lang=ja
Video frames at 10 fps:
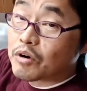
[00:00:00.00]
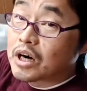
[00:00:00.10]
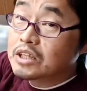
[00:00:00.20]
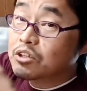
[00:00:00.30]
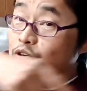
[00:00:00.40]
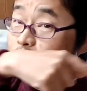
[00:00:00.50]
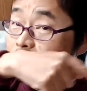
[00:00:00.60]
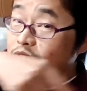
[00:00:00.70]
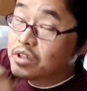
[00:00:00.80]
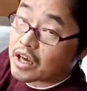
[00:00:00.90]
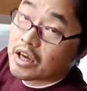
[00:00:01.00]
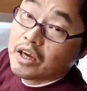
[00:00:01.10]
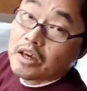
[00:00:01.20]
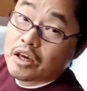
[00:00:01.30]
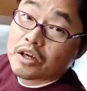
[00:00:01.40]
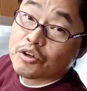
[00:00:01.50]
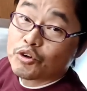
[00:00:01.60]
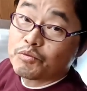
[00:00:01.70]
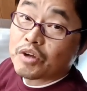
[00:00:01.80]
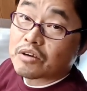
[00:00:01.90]
ンクを貼っておきますので、え
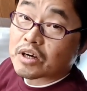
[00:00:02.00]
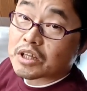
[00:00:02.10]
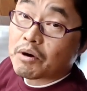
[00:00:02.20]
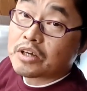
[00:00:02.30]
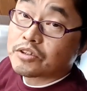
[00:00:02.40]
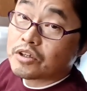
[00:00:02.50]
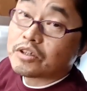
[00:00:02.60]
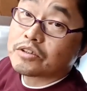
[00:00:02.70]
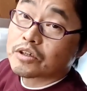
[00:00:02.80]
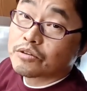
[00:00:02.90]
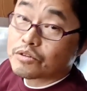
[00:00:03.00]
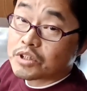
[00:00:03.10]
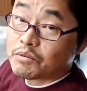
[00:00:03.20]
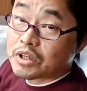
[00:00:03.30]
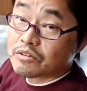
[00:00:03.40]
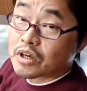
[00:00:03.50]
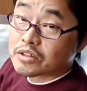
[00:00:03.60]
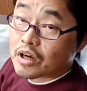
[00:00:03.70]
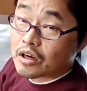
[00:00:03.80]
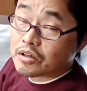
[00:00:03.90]
興味がある方はぜひチェックしてみてく
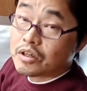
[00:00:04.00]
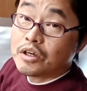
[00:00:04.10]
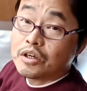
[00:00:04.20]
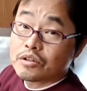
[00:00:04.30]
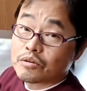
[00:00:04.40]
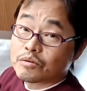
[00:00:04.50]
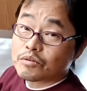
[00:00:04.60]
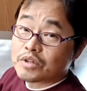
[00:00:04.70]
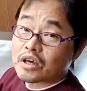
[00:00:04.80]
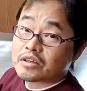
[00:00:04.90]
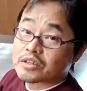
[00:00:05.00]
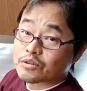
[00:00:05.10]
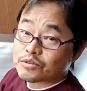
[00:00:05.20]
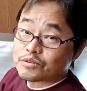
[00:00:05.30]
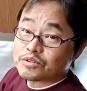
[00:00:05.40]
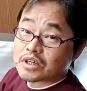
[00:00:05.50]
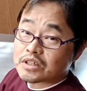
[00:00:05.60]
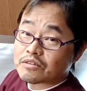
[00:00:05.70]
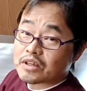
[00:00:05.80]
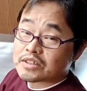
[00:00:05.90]
ださい。ということで、さとちゅん
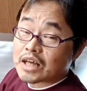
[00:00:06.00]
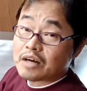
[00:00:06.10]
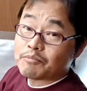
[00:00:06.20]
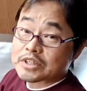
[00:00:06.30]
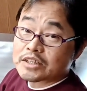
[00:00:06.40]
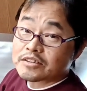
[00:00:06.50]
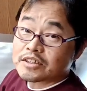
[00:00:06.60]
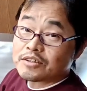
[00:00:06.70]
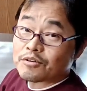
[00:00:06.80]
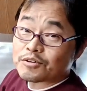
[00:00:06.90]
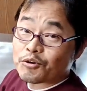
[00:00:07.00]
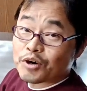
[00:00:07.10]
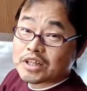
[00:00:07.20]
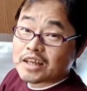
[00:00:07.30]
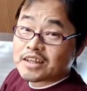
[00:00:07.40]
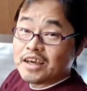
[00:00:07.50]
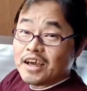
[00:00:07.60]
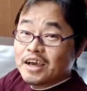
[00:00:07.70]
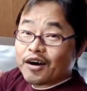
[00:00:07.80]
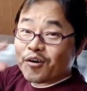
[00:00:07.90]
チャンネルでした。また次の動画で
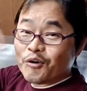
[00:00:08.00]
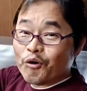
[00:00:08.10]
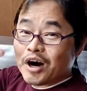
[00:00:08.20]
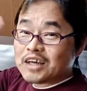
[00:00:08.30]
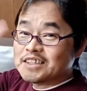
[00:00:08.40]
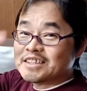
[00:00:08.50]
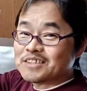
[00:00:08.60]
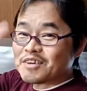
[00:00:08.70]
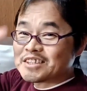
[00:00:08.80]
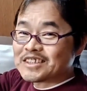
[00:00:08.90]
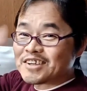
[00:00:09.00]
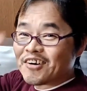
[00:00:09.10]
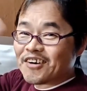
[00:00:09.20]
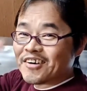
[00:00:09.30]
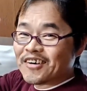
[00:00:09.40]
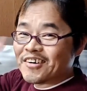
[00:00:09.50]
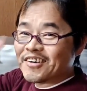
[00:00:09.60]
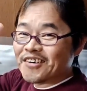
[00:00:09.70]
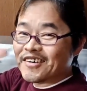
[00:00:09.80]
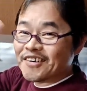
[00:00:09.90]
お会いしましょ
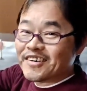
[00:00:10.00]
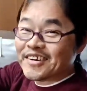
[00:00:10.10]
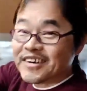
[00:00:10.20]
う。